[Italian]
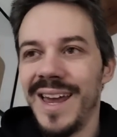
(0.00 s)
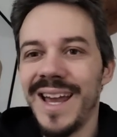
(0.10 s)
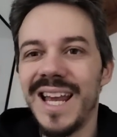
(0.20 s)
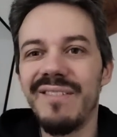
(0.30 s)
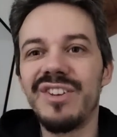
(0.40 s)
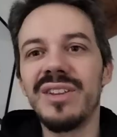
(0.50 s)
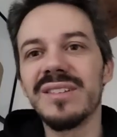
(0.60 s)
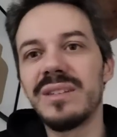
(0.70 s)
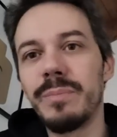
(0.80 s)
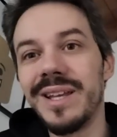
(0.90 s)
che la vicenda
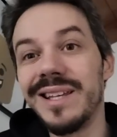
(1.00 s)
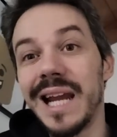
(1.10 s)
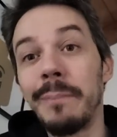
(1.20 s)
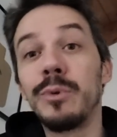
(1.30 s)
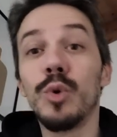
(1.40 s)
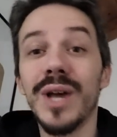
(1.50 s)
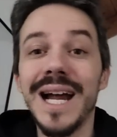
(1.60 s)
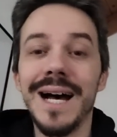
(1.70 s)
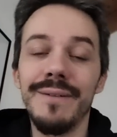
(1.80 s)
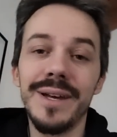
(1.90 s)
stipendi era più
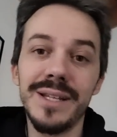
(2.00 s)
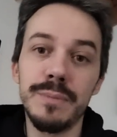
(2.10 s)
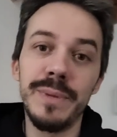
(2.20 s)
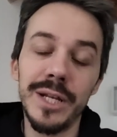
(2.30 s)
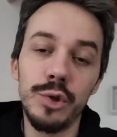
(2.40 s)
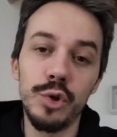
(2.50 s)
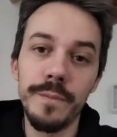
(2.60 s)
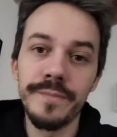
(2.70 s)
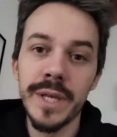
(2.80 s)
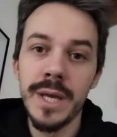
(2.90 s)
grave
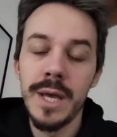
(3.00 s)
rispetto a